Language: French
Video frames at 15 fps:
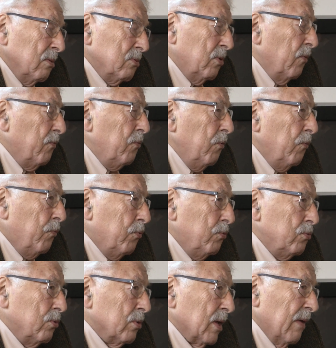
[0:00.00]
devenus
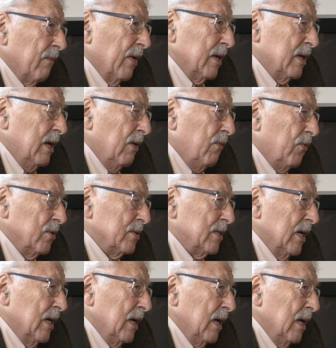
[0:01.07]
fous du travail qu'ils
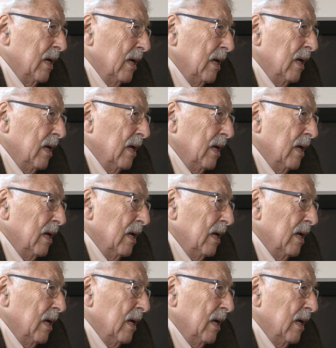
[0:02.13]
faisaient